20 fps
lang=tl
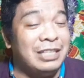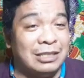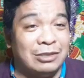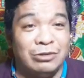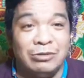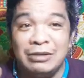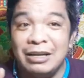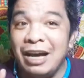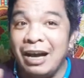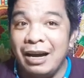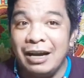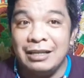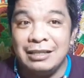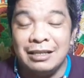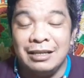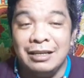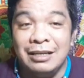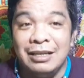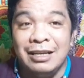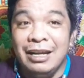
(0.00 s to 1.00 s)
itong lahat
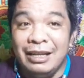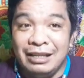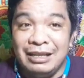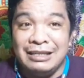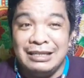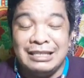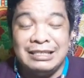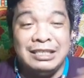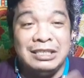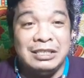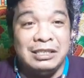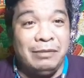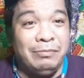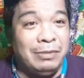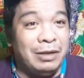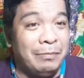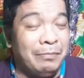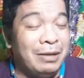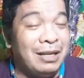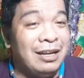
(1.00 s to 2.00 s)
na na-deceive
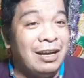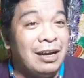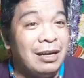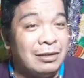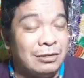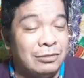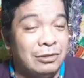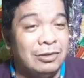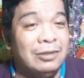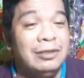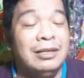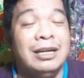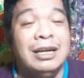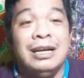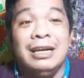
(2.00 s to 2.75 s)
na pala ako